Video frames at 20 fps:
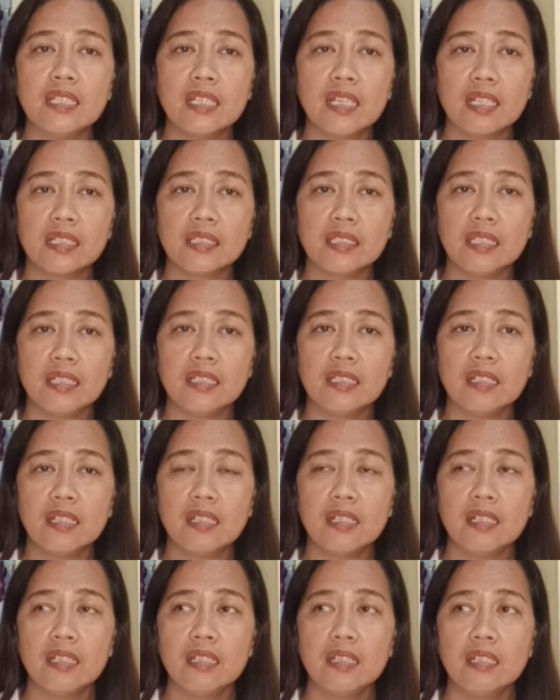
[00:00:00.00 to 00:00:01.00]
natin
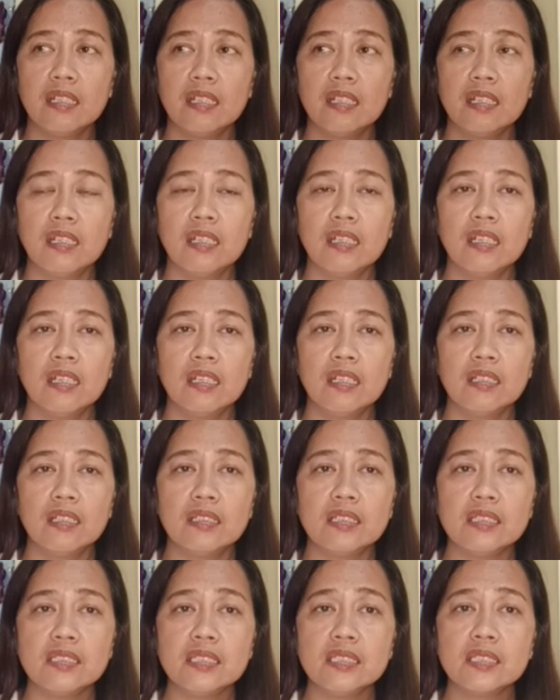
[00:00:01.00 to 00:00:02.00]
na
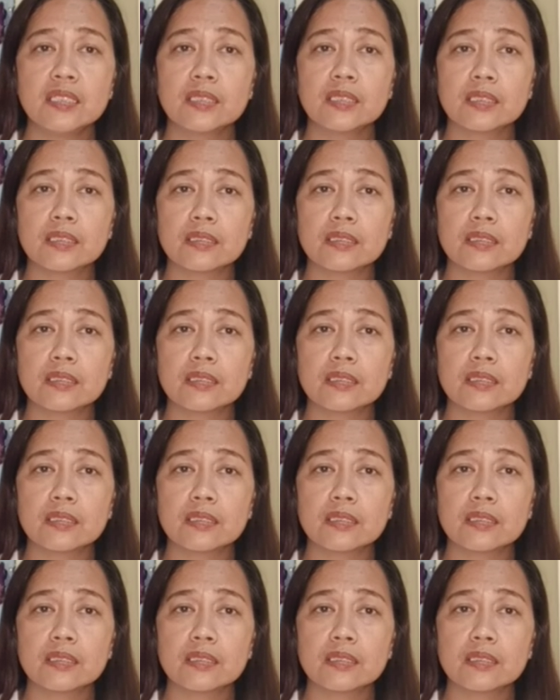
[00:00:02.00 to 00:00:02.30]
this is